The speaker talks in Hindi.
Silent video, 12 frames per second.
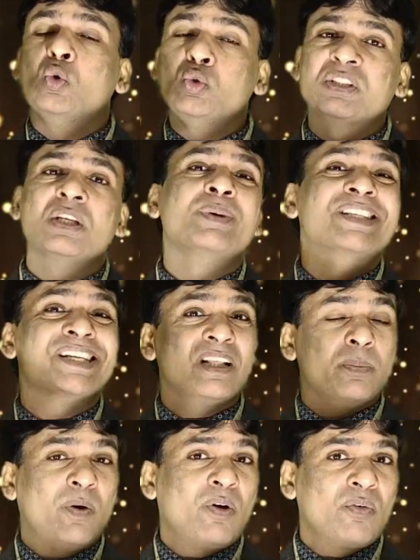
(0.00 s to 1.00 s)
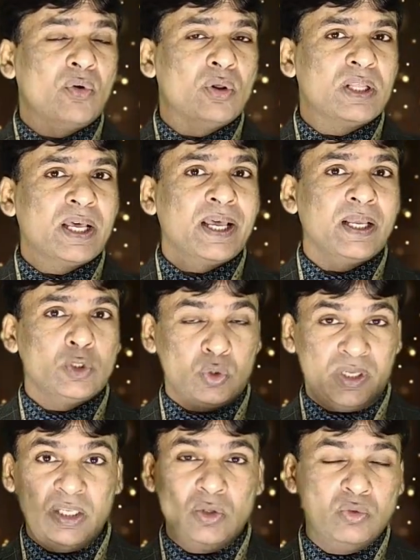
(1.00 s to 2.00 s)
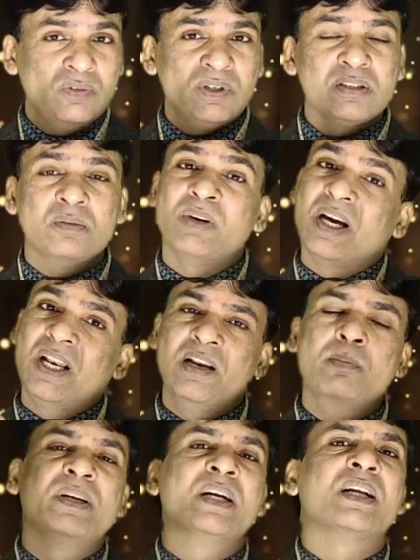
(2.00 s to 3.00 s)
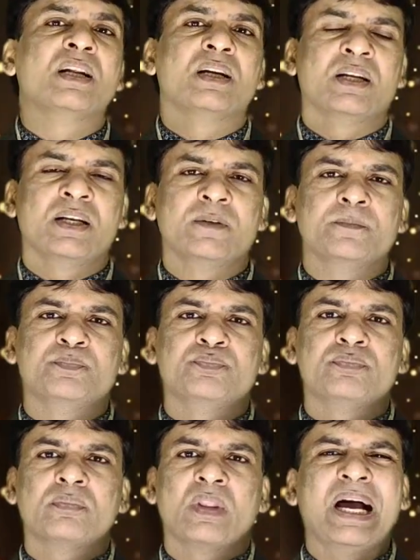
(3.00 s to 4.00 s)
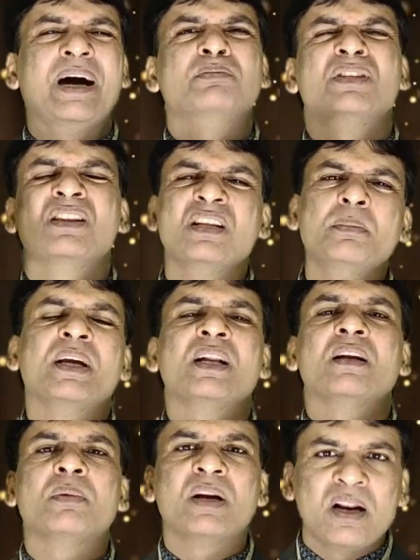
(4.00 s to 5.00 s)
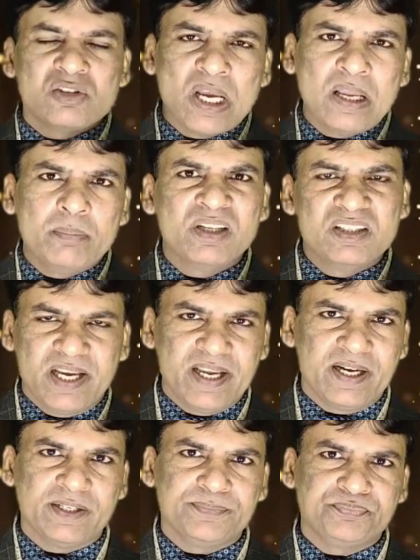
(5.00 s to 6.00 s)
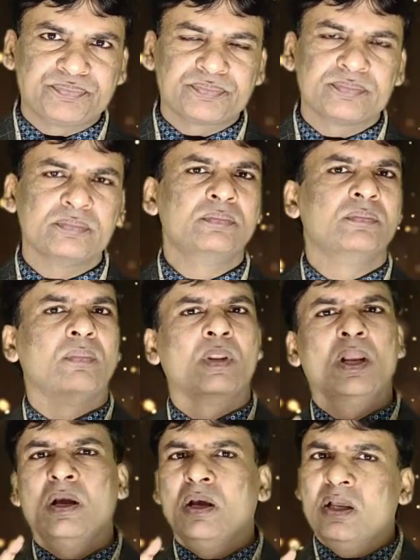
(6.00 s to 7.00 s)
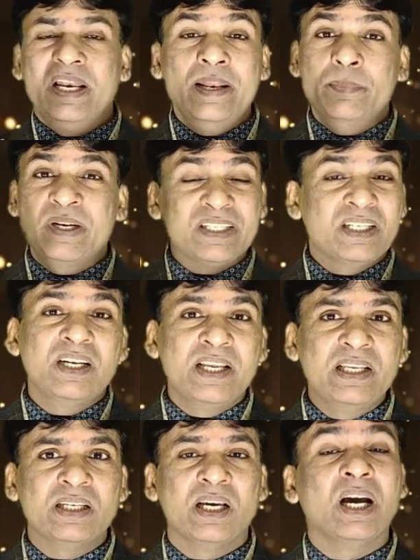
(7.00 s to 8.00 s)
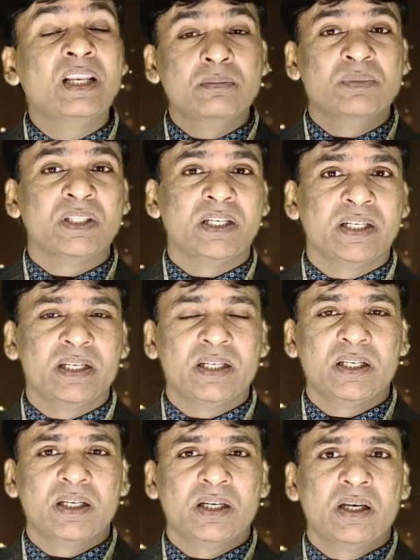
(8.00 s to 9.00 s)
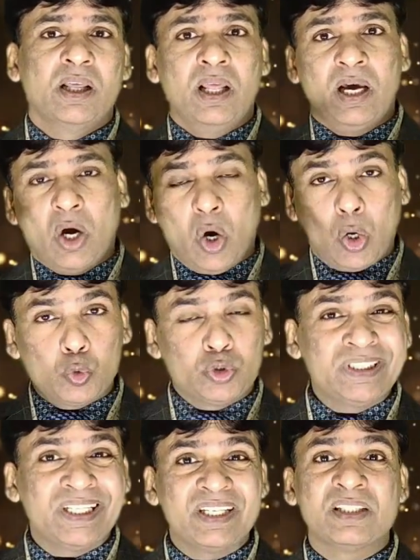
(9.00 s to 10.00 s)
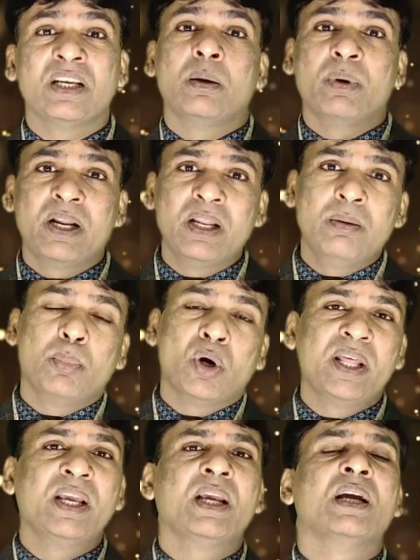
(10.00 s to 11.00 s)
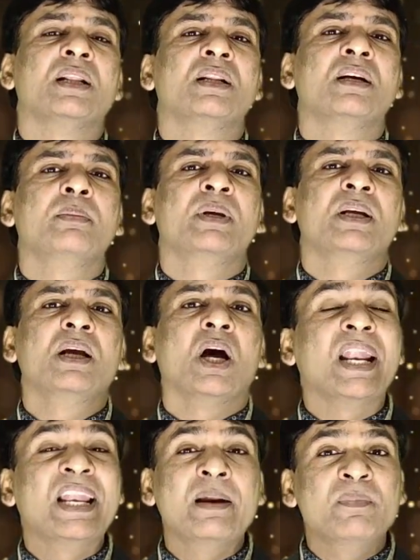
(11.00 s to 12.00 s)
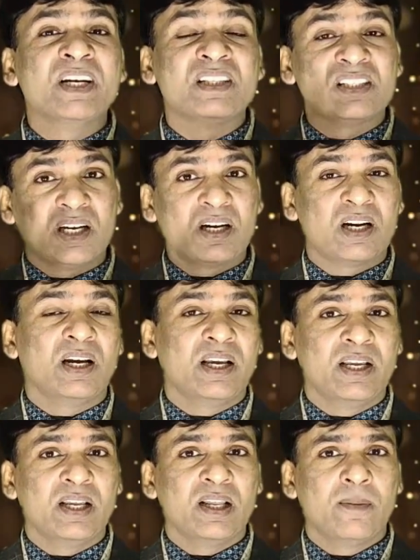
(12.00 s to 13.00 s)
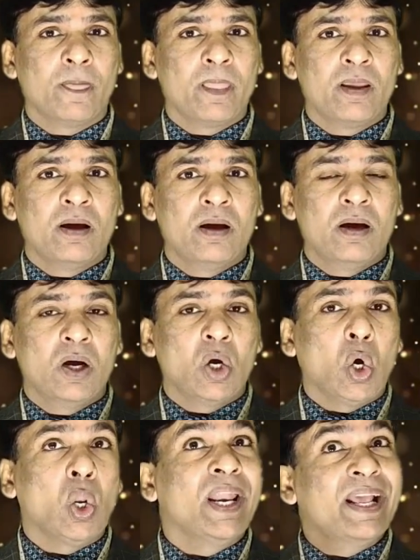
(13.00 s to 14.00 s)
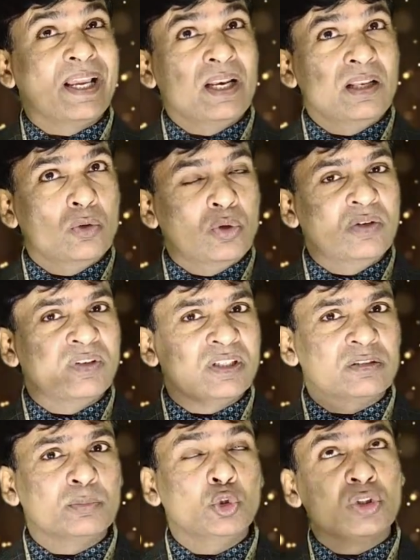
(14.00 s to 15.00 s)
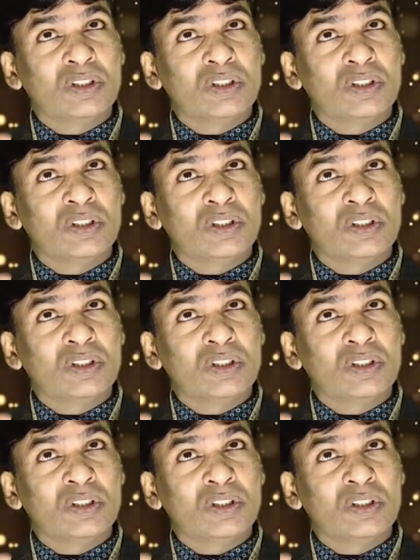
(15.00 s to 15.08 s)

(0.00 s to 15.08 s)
उससे भी ज़्यादा पावरफुल होता है चूँकि यूनिवर्स में अनलिमिटेड कलर है आप जितने भी कलर बनाना चाहें बन जाएगा लिमिटेड नहीं है अनलिमिटेड है और उसी तरह से हमारे बॉडी के अंदर भी अनलिमिटेड चक्रा हैं लेकिन यूनिवर्स में जो